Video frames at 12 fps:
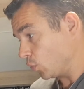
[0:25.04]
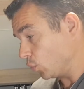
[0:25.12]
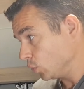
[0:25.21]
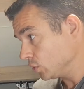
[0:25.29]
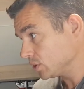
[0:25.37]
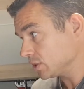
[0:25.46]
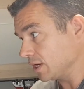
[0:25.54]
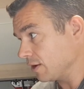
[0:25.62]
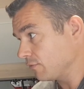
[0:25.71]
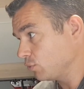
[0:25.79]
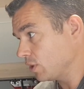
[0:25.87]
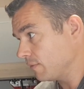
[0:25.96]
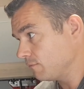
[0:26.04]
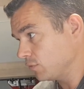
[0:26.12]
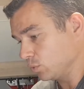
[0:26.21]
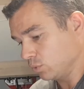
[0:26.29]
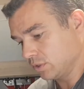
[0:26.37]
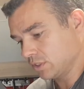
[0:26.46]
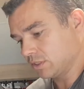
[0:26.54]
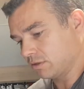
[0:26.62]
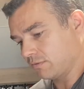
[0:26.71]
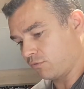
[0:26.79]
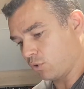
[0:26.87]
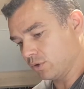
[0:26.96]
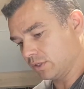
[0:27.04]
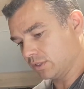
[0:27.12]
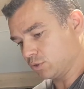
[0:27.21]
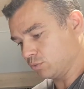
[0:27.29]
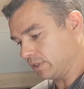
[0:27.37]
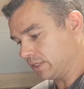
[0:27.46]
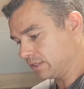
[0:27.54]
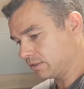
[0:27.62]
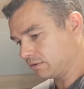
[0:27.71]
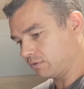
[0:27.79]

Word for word: Und dafür haben wir uns Folgendes überlegt.